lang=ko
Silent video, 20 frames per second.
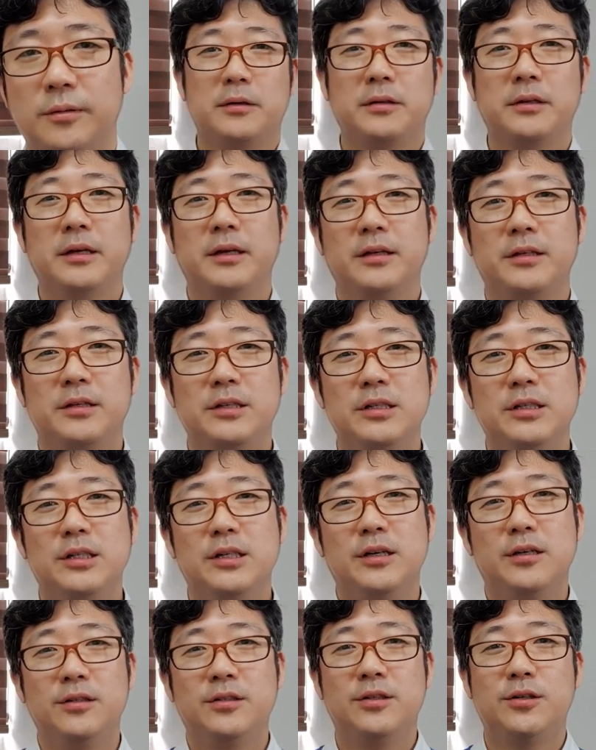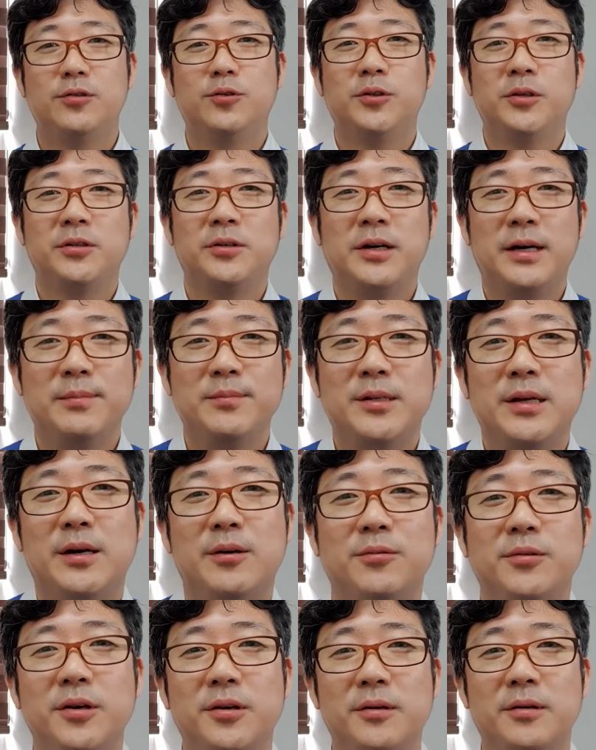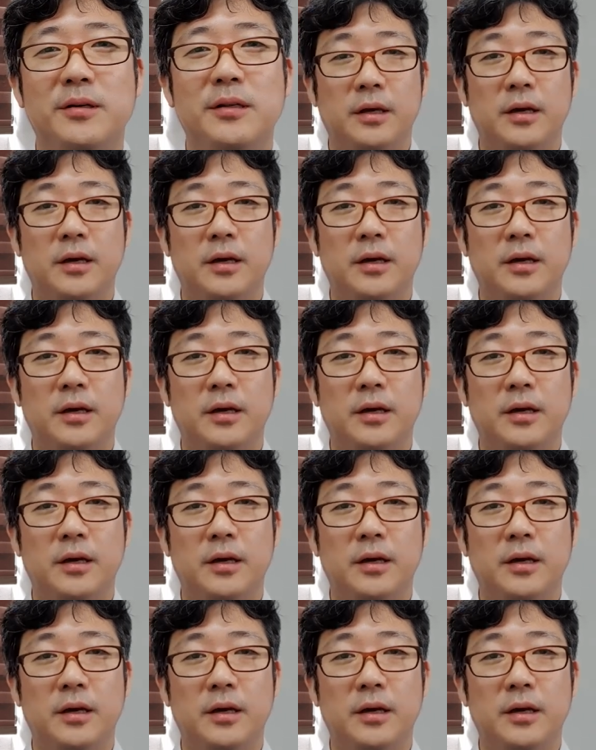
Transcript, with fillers: 네, 긴 시간 들어주셔서 감사하고요